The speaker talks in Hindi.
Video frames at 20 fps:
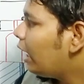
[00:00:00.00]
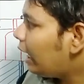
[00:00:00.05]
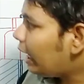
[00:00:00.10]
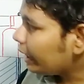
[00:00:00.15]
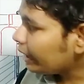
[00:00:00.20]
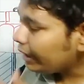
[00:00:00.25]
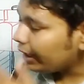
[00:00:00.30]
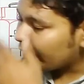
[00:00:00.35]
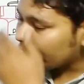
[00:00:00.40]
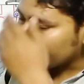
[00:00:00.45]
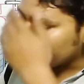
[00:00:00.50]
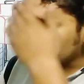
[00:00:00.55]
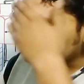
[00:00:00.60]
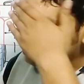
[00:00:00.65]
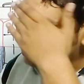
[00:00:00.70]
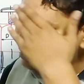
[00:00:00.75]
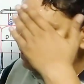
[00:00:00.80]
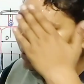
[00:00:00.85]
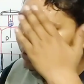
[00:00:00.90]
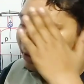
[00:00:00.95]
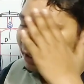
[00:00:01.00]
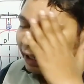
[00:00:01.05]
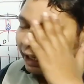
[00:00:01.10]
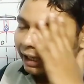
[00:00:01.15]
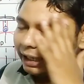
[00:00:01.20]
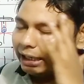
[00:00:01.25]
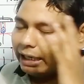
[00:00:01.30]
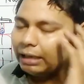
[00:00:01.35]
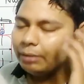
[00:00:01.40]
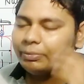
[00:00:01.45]
आगे आगे चल के क्या
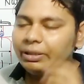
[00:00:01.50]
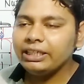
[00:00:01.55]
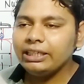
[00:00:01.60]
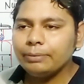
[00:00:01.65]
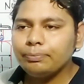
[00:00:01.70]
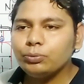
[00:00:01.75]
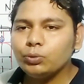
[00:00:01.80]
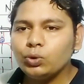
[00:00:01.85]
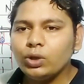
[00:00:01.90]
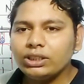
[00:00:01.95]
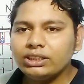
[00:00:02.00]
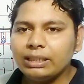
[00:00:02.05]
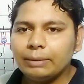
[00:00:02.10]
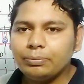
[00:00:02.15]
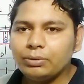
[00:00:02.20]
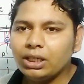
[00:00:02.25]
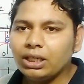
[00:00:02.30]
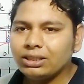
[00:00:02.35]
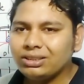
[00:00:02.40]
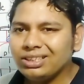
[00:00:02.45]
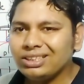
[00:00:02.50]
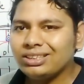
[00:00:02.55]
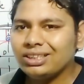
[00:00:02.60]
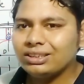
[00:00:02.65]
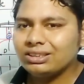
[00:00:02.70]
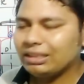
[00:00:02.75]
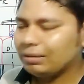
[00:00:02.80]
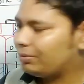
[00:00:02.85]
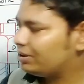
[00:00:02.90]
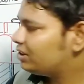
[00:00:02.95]
है हमें ये पूरा चैप्टर अच्छे से
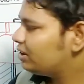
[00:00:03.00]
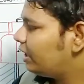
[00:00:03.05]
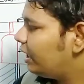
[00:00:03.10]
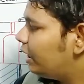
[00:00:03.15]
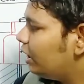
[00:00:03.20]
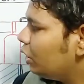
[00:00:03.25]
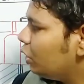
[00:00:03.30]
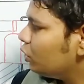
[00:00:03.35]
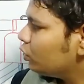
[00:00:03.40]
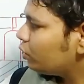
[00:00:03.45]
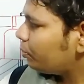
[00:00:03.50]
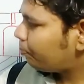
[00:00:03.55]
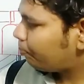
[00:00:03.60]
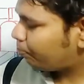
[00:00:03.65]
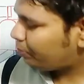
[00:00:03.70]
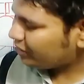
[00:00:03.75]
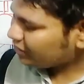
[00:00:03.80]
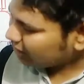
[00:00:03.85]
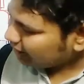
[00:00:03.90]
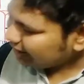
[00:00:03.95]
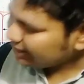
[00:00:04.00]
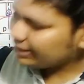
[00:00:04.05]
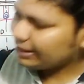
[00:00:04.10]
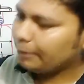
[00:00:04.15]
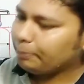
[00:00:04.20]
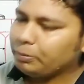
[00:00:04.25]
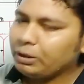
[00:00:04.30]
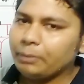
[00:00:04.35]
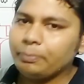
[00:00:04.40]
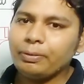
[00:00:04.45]
समझना है तो पिछले
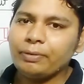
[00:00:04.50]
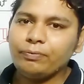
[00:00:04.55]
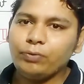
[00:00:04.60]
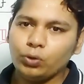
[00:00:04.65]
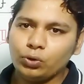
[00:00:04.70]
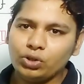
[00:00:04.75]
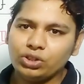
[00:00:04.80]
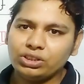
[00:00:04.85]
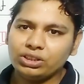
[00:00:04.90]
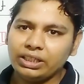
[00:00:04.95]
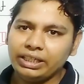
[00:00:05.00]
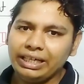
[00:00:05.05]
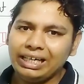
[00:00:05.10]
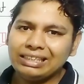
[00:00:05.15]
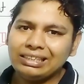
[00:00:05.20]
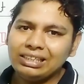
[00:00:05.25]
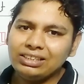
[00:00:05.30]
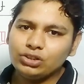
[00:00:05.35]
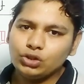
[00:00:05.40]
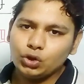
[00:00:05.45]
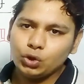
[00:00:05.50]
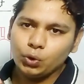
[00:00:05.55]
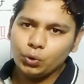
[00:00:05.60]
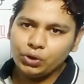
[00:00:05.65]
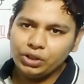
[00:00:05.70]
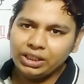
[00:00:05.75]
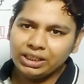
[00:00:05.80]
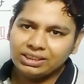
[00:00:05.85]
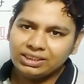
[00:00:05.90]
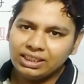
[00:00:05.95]
चैप्टर पर फोकस करें एटलीस्ट
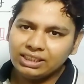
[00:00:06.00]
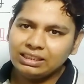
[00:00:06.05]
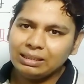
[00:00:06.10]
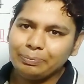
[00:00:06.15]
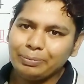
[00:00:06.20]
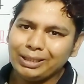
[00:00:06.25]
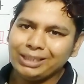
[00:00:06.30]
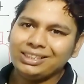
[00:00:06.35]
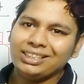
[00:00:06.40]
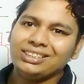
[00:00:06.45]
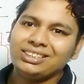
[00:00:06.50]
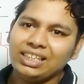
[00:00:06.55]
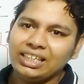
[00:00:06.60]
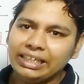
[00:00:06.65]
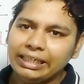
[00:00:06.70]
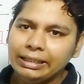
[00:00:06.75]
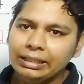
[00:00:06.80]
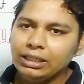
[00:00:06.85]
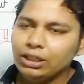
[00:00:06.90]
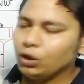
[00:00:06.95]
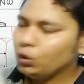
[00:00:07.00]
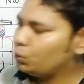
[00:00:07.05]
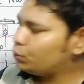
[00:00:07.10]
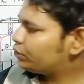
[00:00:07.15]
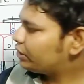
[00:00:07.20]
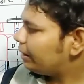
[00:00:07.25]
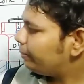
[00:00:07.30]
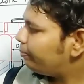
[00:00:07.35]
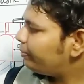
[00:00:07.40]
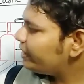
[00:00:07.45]
थ्योरी अच्छे से पढ़ते चलें
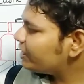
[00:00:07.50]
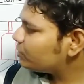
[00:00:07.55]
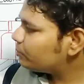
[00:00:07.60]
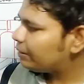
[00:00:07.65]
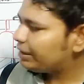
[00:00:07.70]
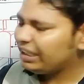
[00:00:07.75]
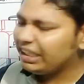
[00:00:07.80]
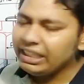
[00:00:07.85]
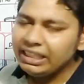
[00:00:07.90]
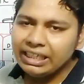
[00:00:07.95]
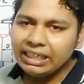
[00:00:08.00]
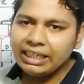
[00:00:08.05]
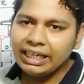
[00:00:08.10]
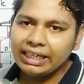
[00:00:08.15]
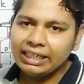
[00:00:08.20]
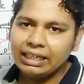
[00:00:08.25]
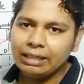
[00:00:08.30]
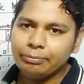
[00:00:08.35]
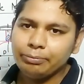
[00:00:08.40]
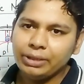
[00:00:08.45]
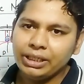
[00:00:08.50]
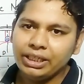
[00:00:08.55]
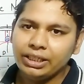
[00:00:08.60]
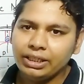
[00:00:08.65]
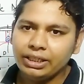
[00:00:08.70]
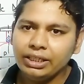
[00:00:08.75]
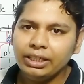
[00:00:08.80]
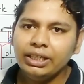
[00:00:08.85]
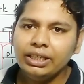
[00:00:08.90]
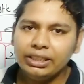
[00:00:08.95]
उसके बेस पर ही ये डायग्राम
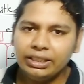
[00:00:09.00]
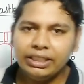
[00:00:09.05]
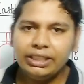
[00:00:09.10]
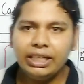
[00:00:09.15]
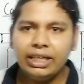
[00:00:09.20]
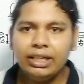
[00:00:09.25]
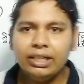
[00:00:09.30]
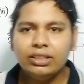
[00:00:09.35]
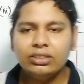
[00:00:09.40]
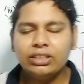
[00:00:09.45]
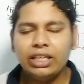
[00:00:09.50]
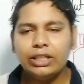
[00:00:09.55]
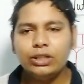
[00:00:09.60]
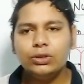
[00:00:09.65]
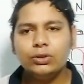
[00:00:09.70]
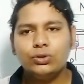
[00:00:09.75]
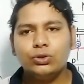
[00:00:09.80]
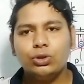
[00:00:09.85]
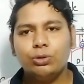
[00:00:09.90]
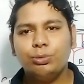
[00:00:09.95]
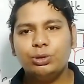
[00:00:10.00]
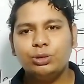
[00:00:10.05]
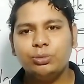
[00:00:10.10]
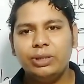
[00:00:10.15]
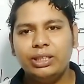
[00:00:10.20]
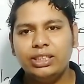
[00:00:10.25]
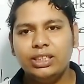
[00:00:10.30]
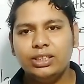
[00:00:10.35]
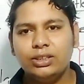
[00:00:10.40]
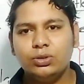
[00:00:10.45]
बनेंगे ठीक है थैंक यू सो मच माय डियर